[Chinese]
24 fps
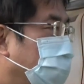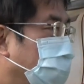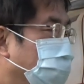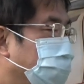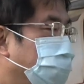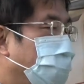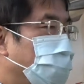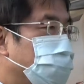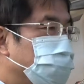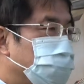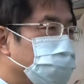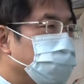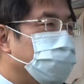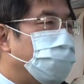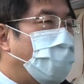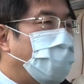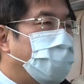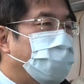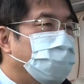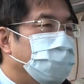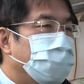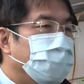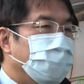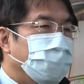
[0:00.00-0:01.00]
地方之
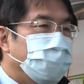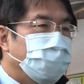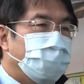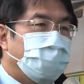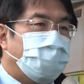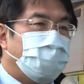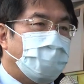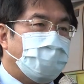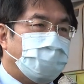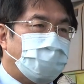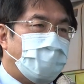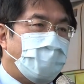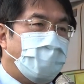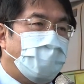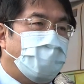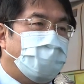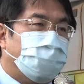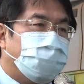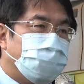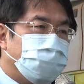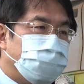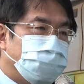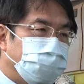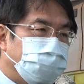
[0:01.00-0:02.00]
外，也可以带来
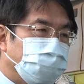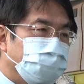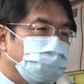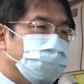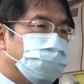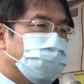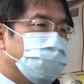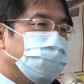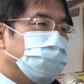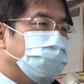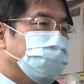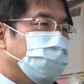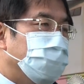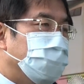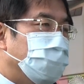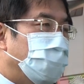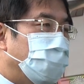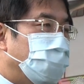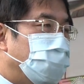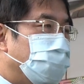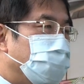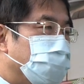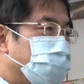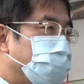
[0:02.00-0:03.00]
一个亲子。
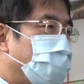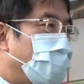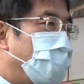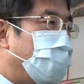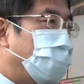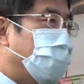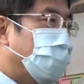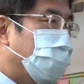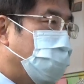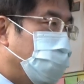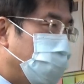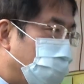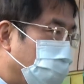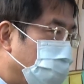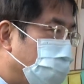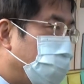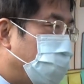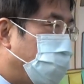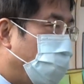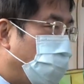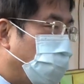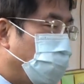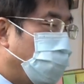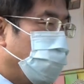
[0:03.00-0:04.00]
阖家人和乐
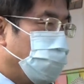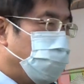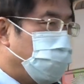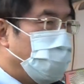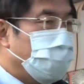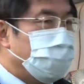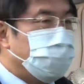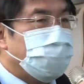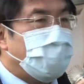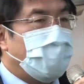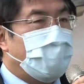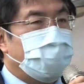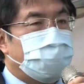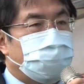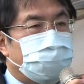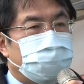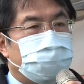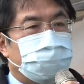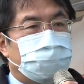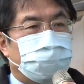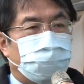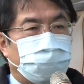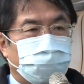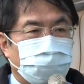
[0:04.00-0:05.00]
融融，全家和
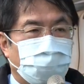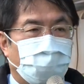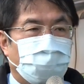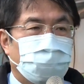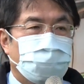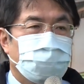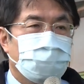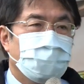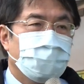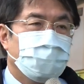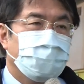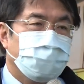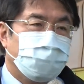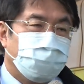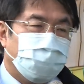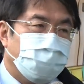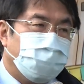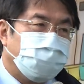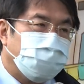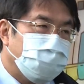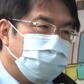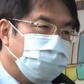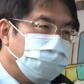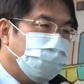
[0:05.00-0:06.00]
乐融融的
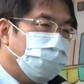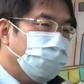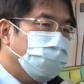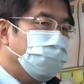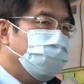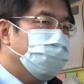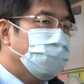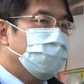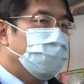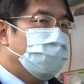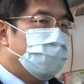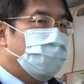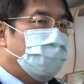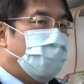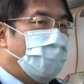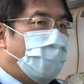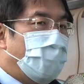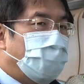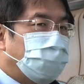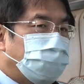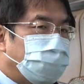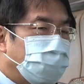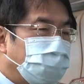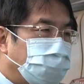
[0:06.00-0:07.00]
一个新
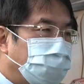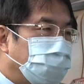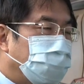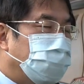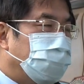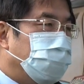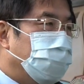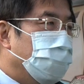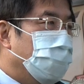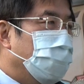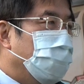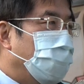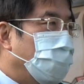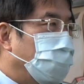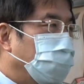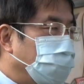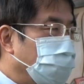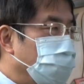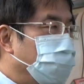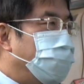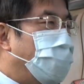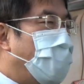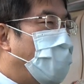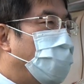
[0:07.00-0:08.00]
啊的一个
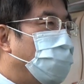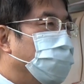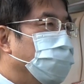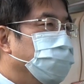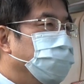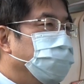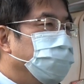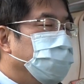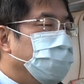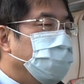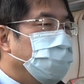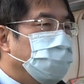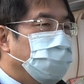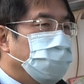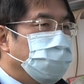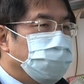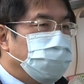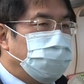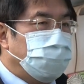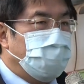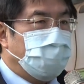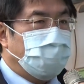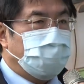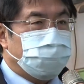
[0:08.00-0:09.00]
地标。
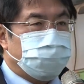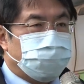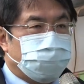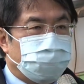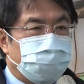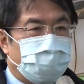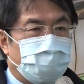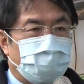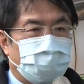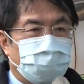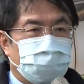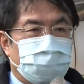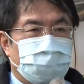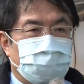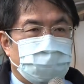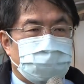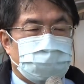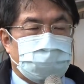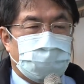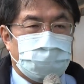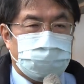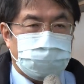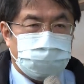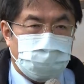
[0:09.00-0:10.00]
西营除了
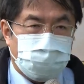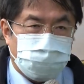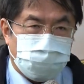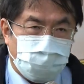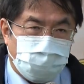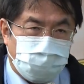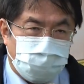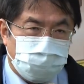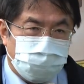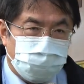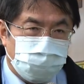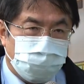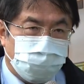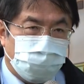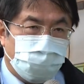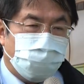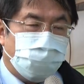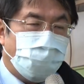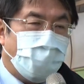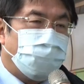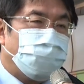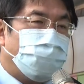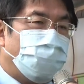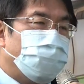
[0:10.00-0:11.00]
长盛云文
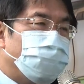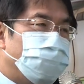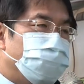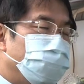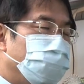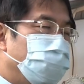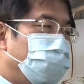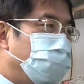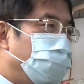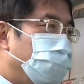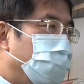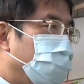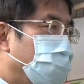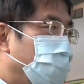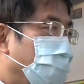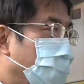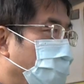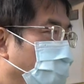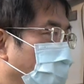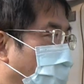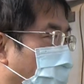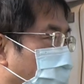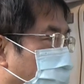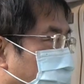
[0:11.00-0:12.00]
化园区，还